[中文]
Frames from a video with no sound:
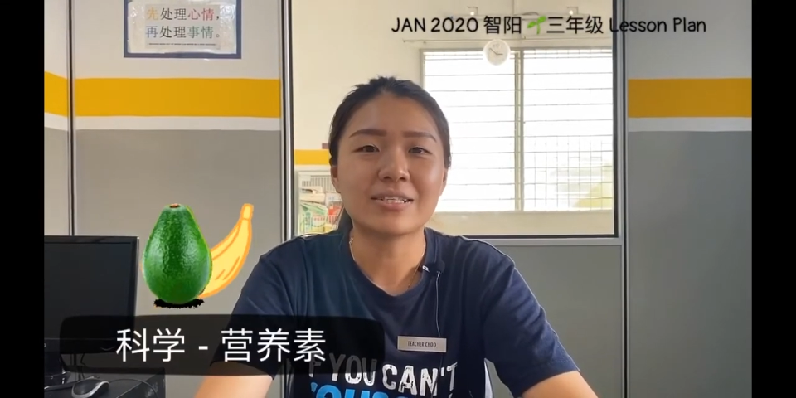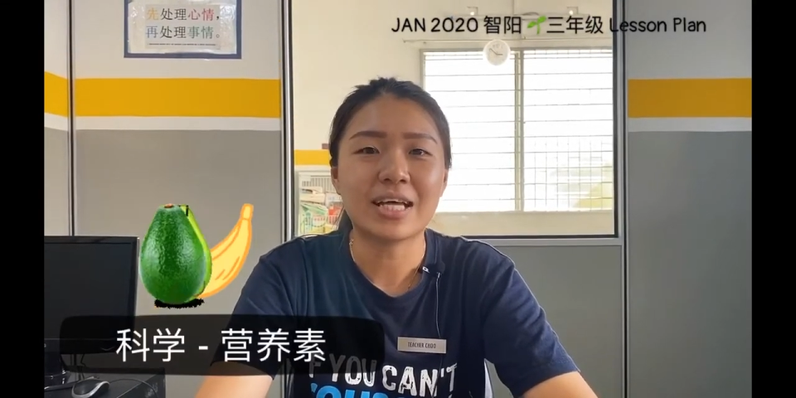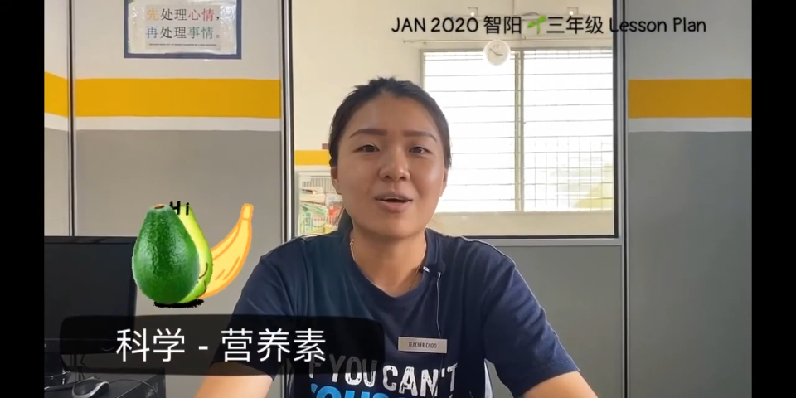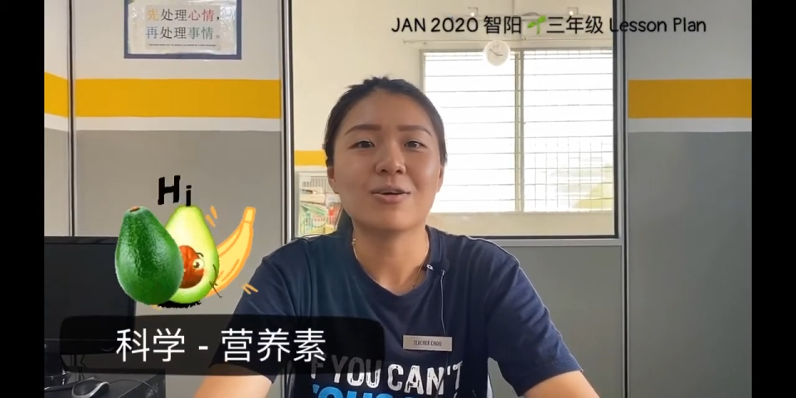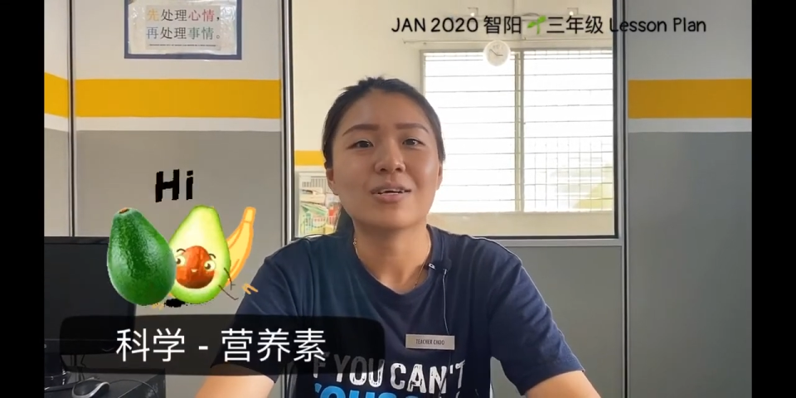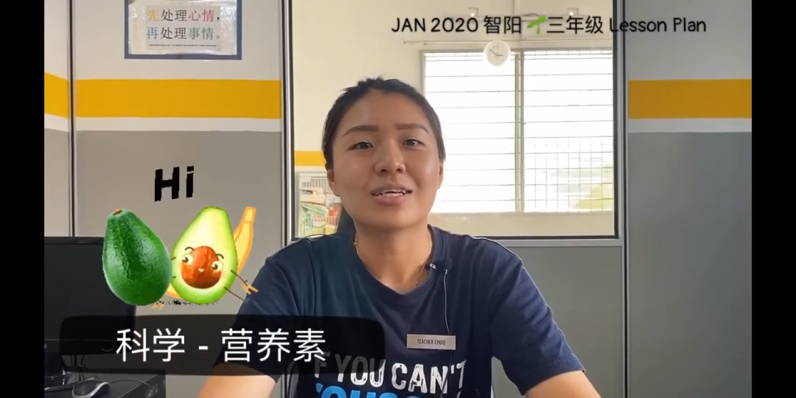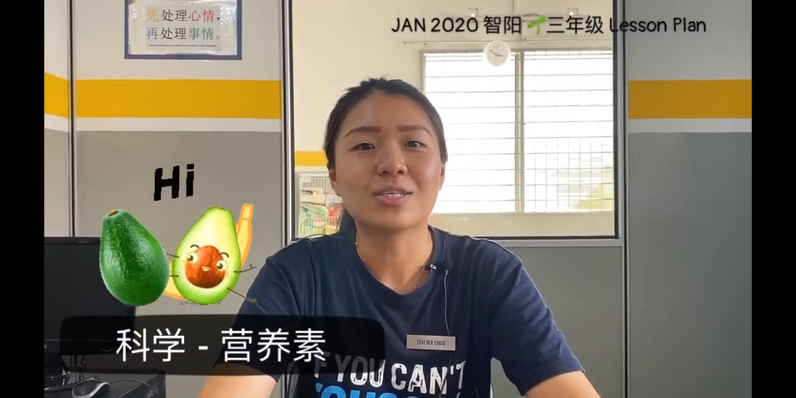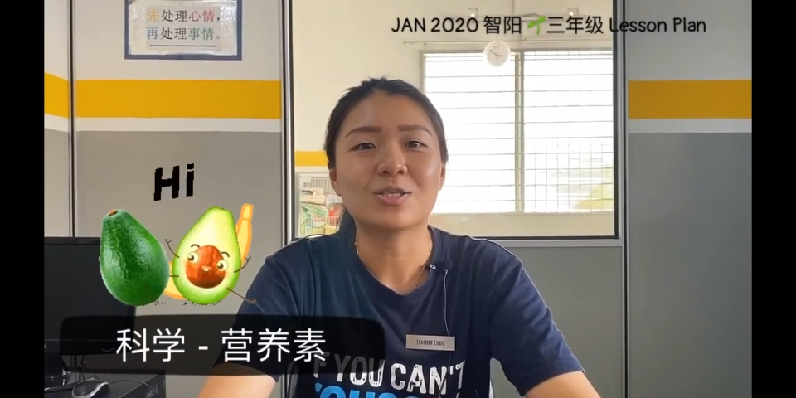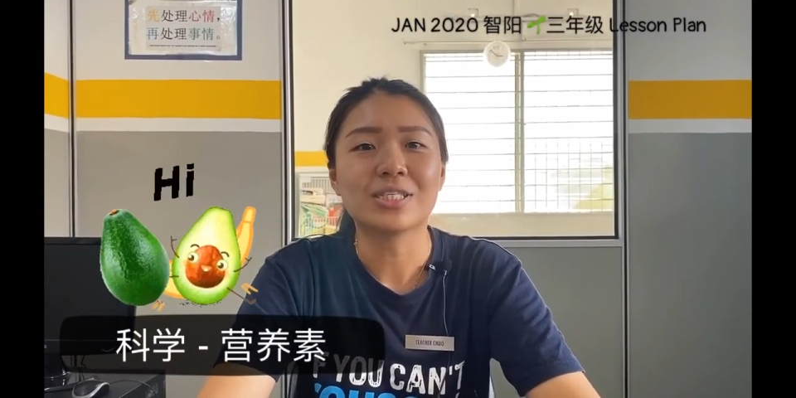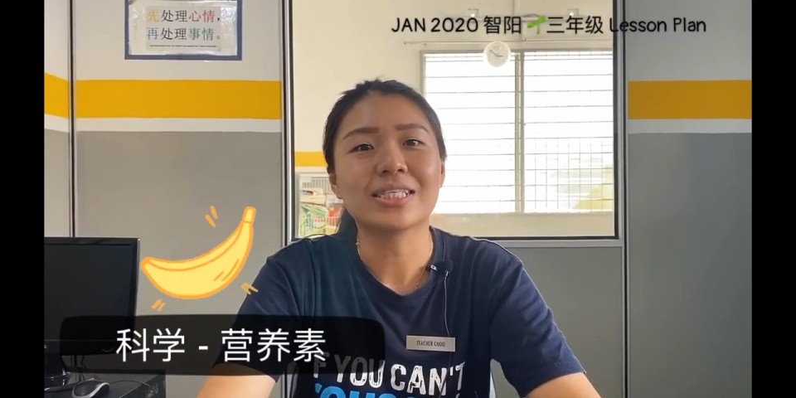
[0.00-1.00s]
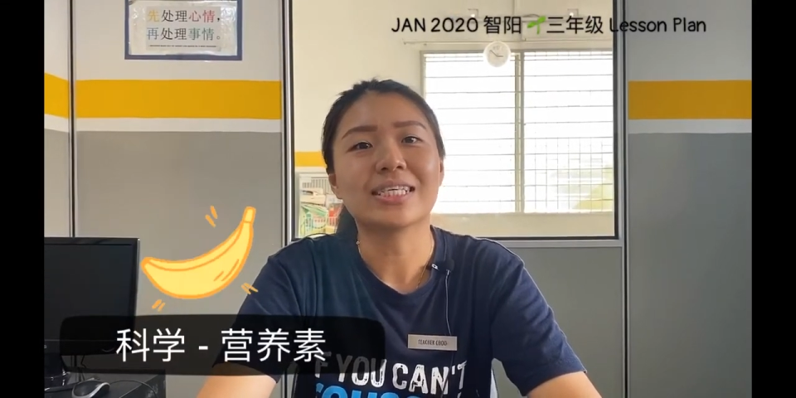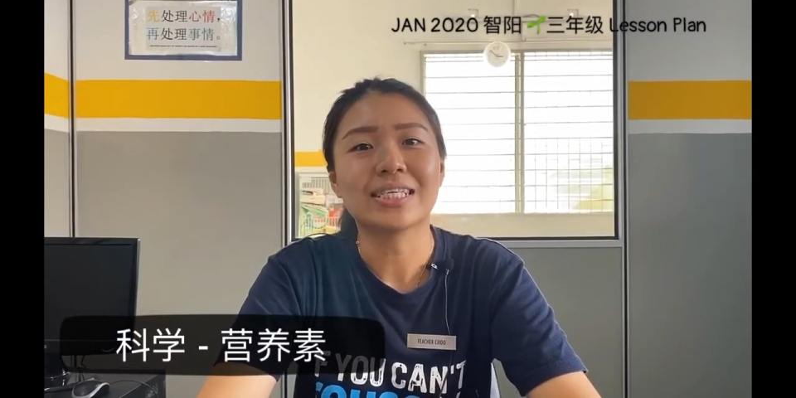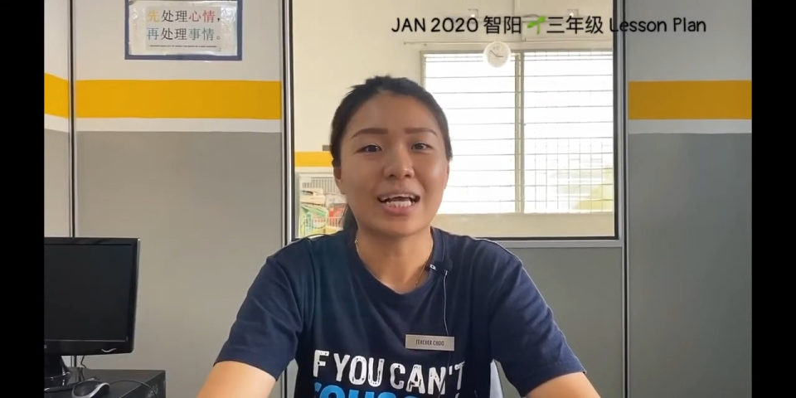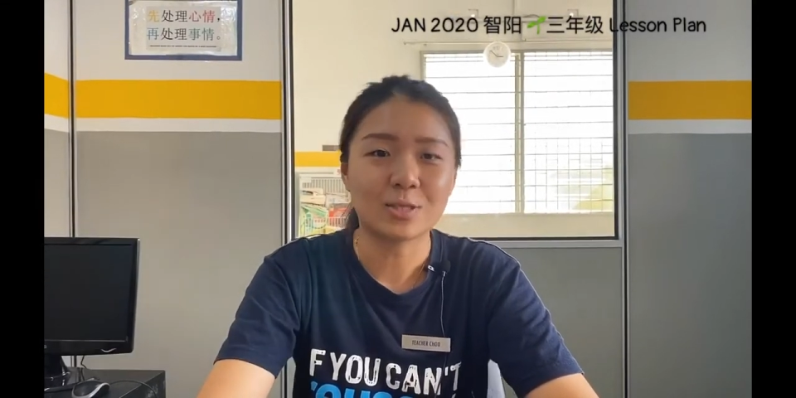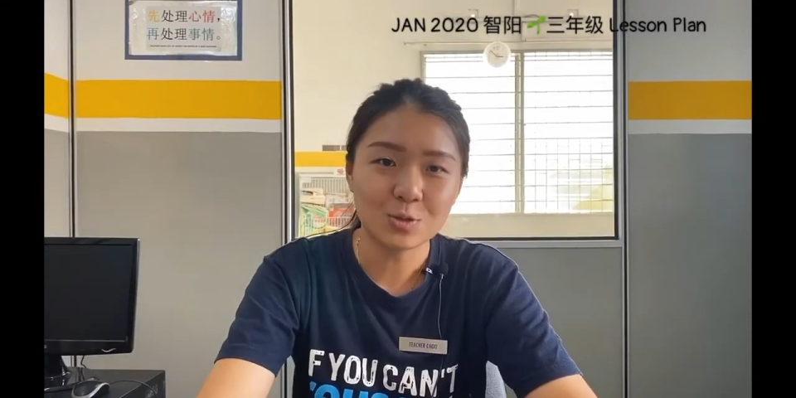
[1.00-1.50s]
到科学的营
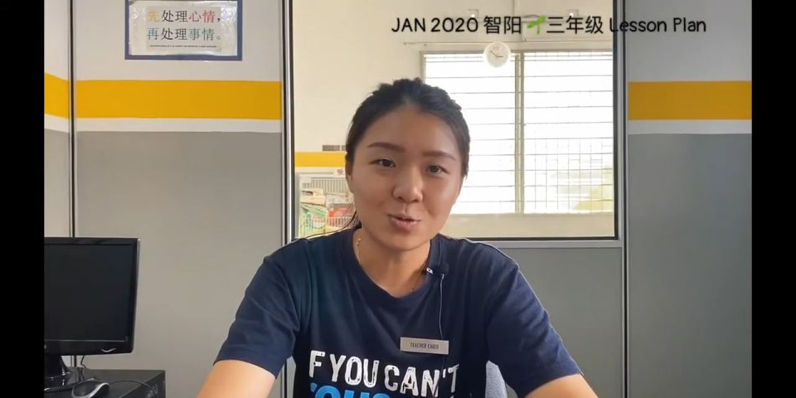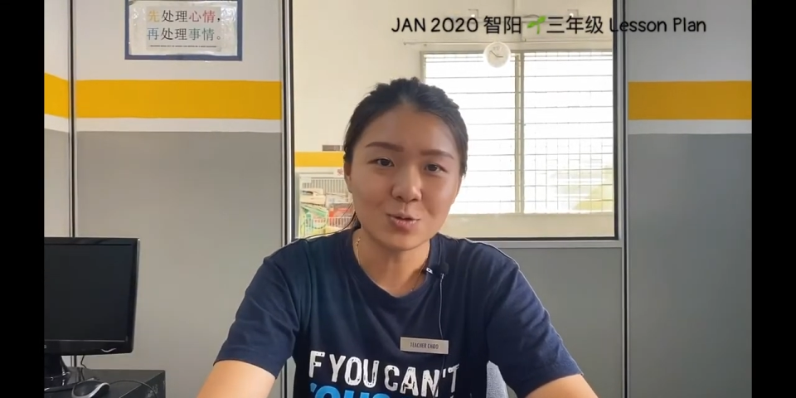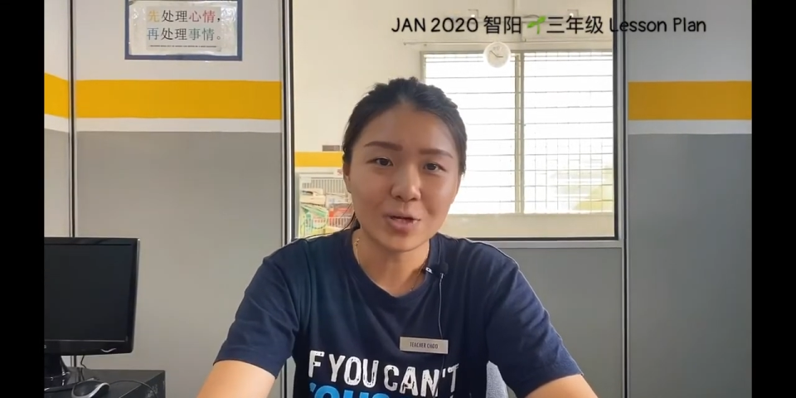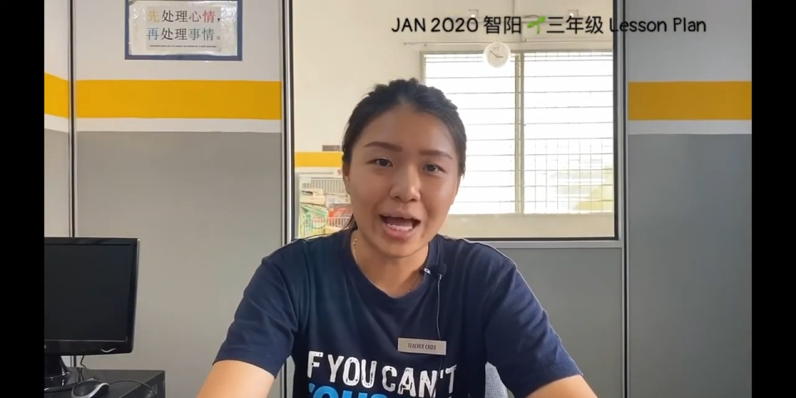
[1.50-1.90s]
养素，